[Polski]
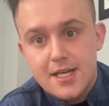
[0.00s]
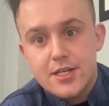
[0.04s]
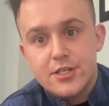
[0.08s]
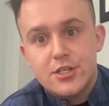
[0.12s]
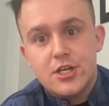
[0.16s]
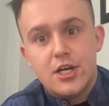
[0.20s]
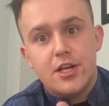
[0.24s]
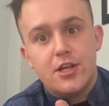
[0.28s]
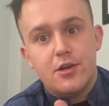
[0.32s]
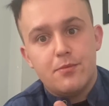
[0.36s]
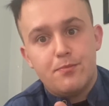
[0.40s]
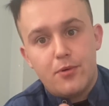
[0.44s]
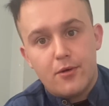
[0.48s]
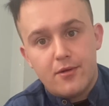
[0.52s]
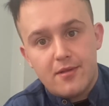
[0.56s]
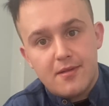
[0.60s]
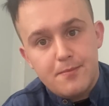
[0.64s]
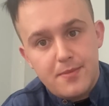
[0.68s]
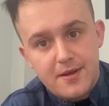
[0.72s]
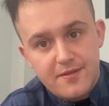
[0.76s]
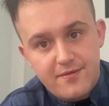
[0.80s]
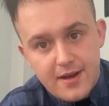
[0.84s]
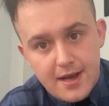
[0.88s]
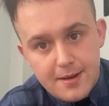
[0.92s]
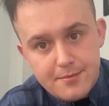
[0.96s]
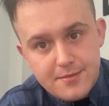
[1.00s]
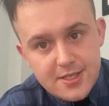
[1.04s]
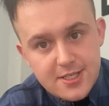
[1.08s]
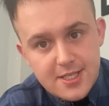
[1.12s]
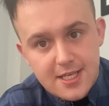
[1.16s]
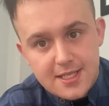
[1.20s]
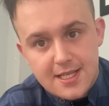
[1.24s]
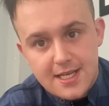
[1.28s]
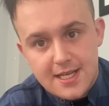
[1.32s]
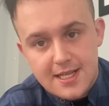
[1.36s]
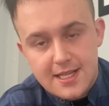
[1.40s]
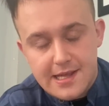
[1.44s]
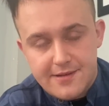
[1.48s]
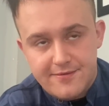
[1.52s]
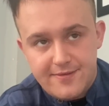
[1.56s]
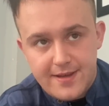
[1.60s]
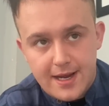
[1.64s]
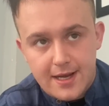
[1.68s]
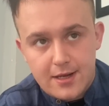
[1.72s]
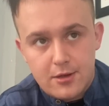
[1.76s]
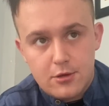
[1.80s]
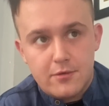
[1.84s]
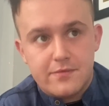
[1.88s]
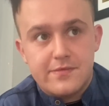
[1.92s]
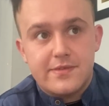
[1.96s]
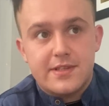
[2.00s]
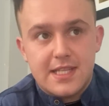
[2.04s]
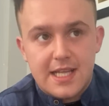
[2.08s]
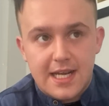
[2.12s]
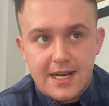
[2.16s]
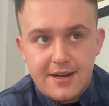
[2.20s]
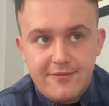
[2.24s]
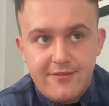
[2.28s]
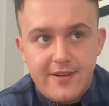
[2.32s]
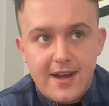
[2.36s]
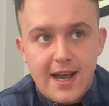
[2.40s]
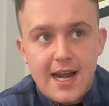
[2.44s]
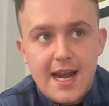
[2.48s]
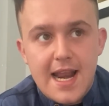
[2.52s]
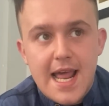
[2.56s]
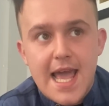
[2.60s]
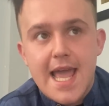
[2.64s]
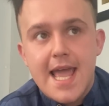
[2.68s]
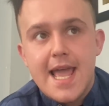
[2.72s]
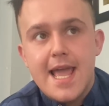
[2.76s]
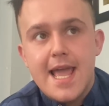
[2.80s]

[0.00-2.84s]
Czyli pozbywamy się tych defektów trwale